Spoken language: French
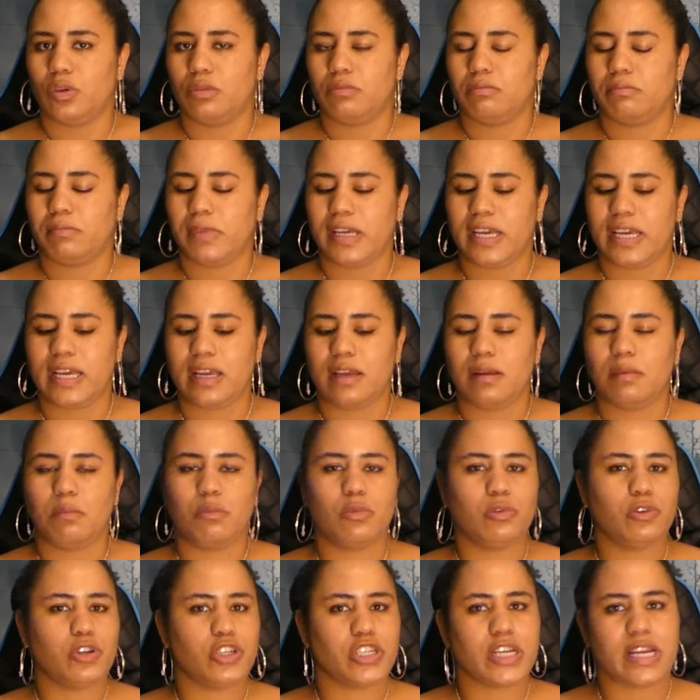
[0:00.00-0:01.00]
mais
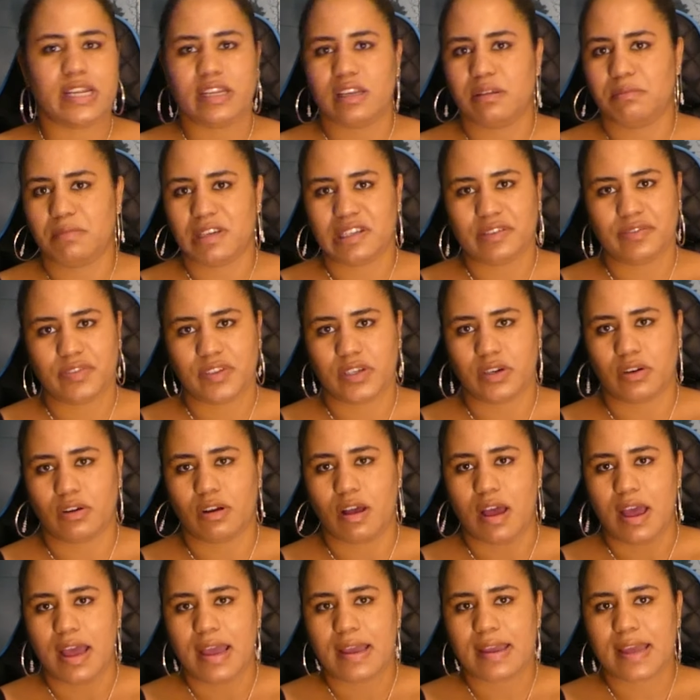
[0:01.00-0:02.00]
Munchen est méfiant
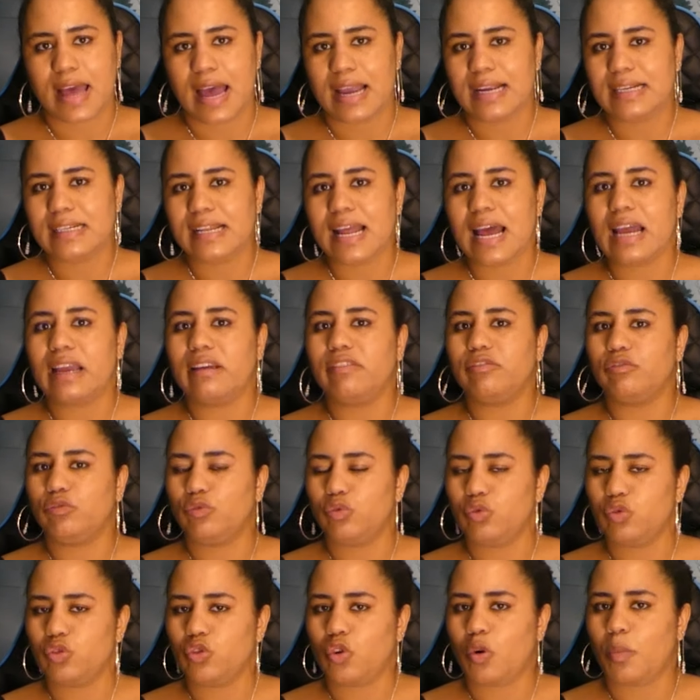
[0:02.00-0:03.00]
car il n'arrive
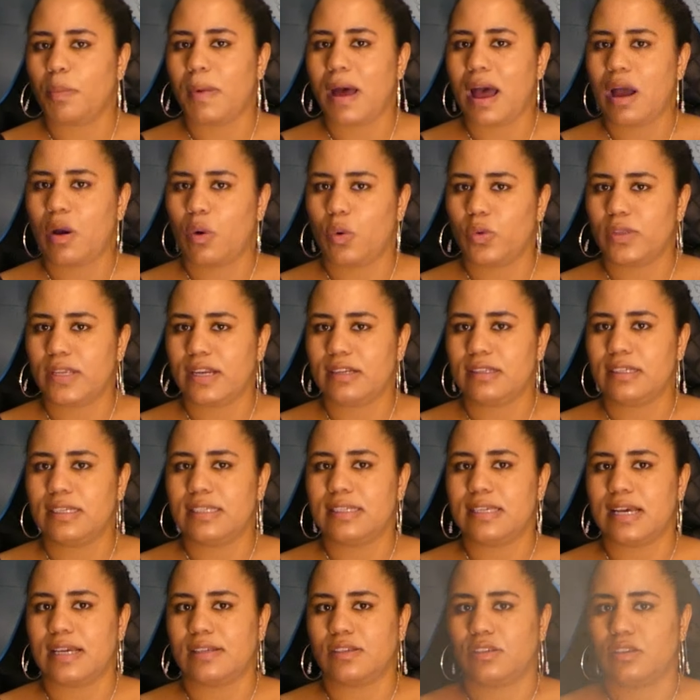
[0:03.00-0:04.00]
toujours pas à contacter sa